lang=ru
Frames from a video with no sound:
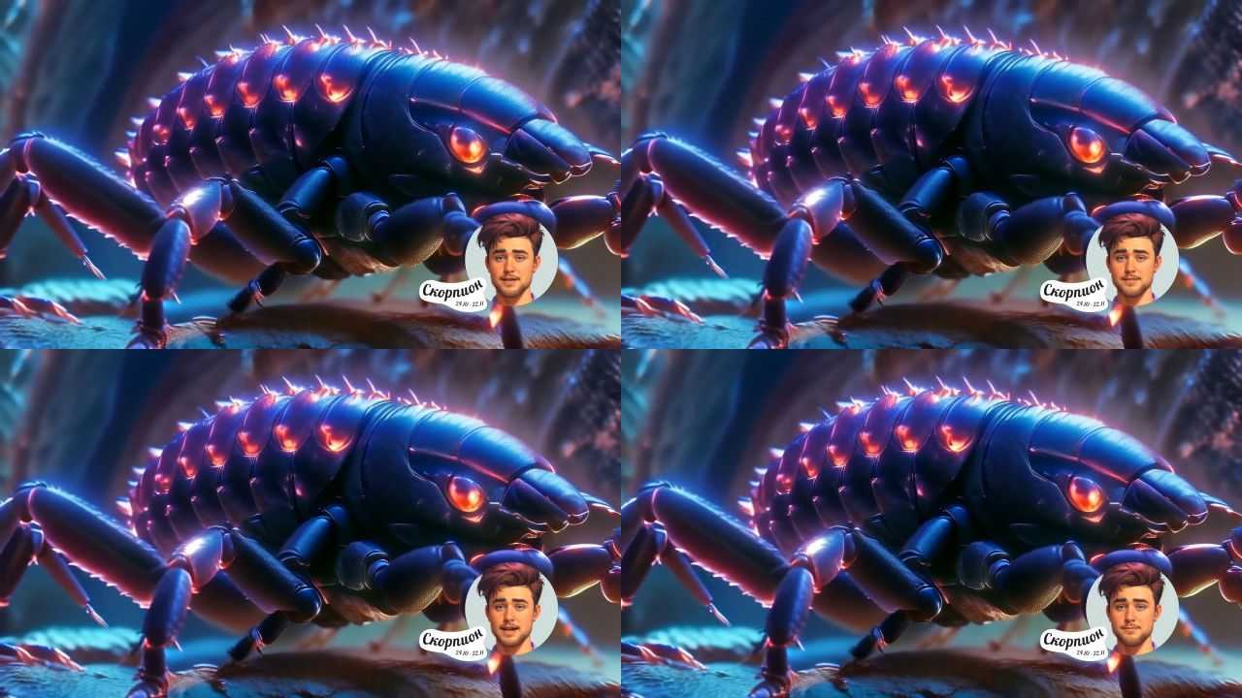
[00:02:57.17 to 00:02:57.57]

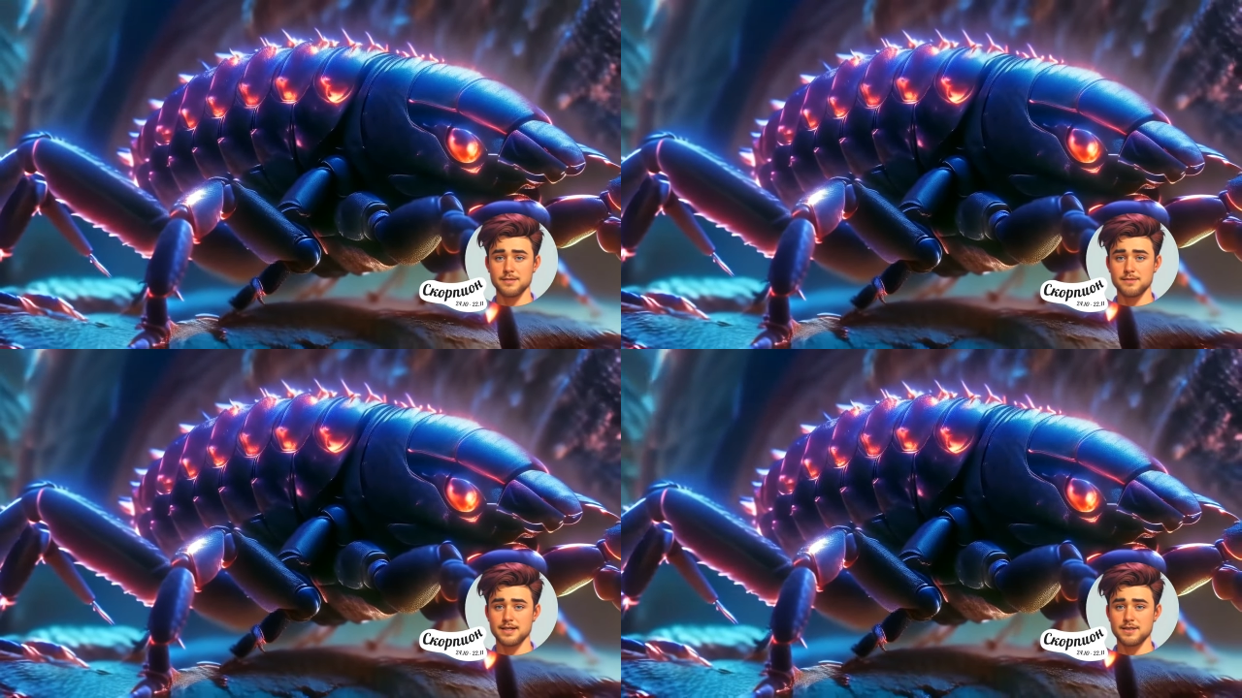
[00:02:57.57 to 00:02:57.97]
для
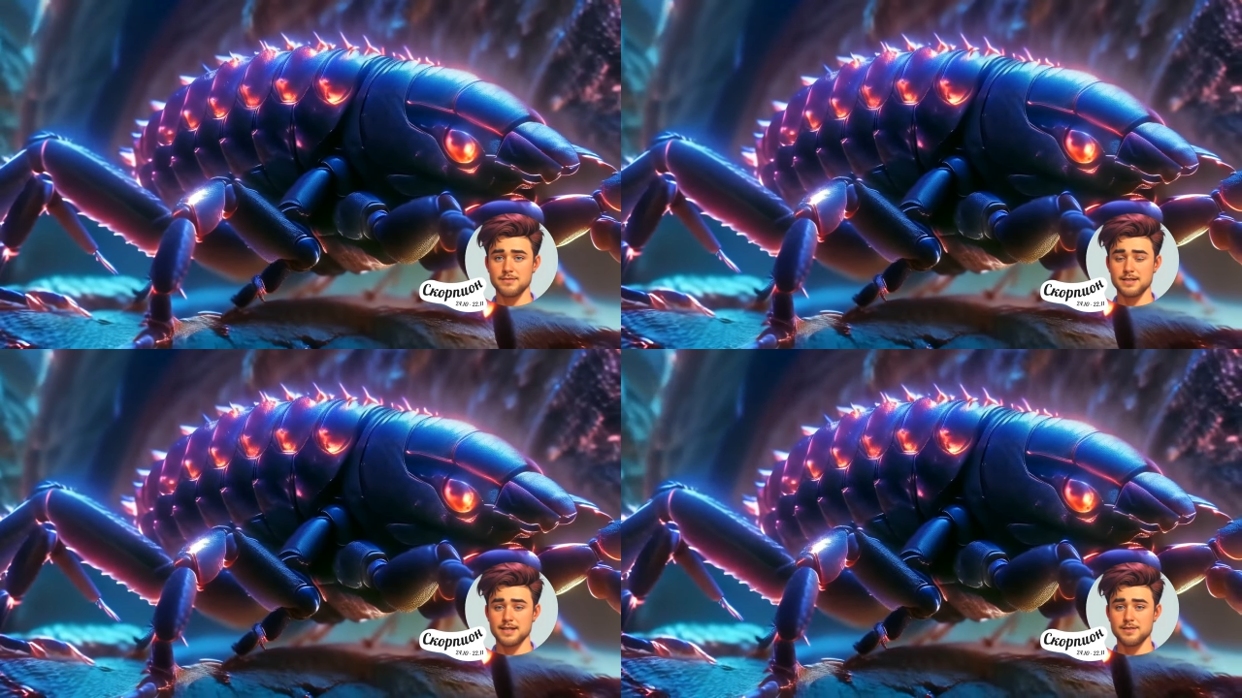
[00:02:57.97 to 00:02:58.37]

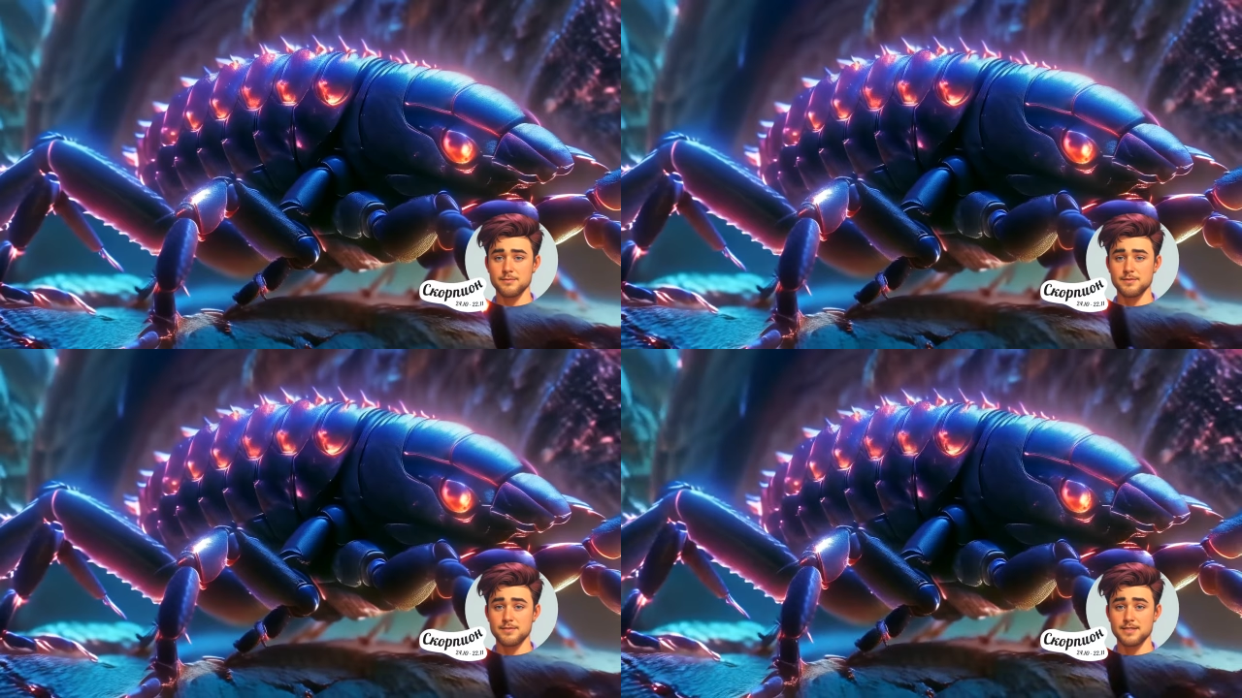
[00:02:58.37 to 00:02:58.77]
обновления знаний
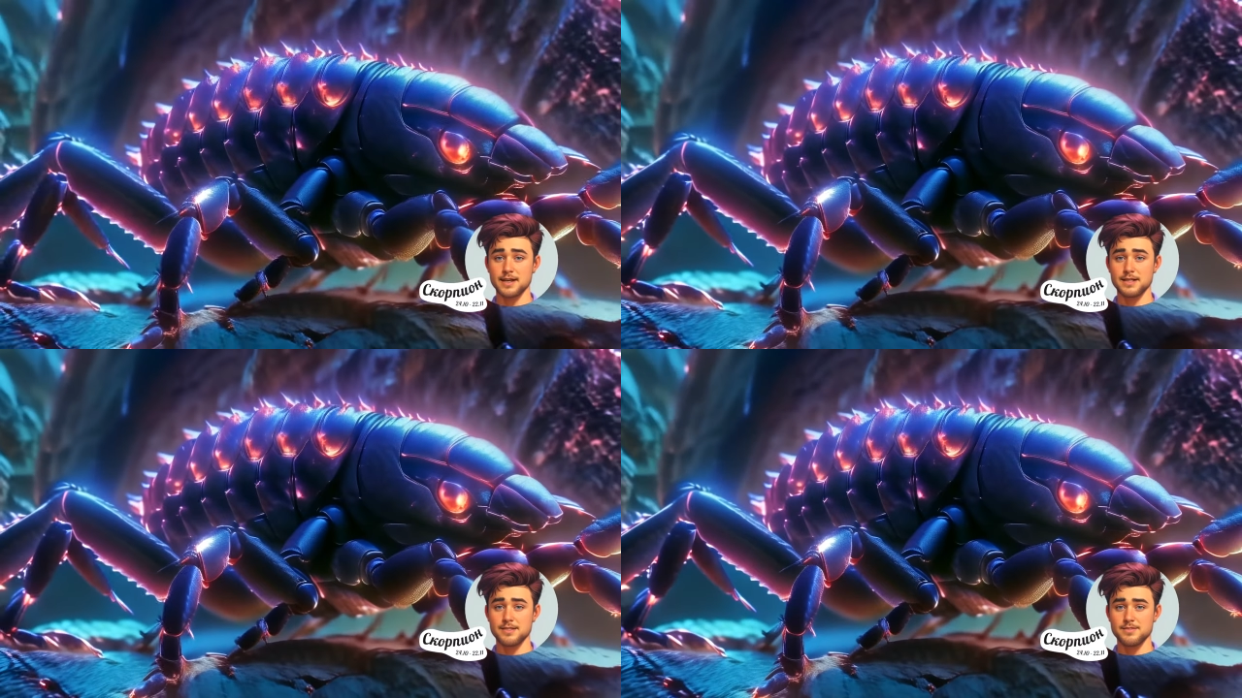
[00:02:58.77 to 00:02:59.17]
по
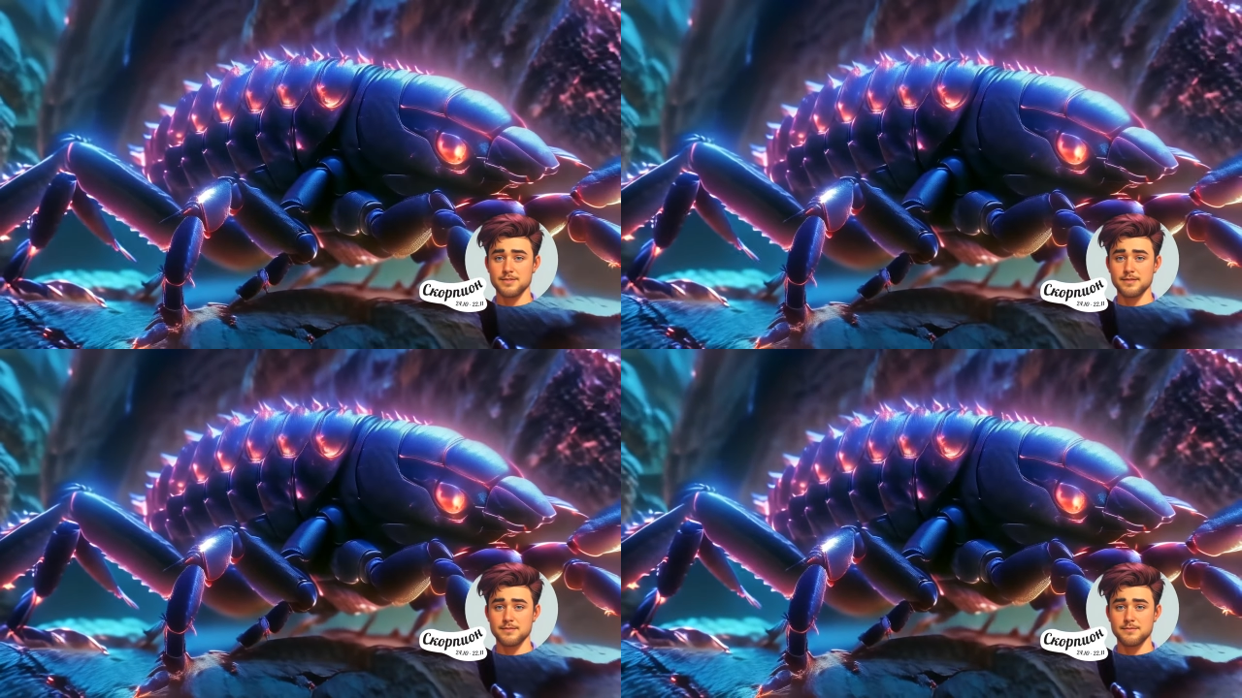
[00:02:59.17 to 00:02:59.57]
специальности.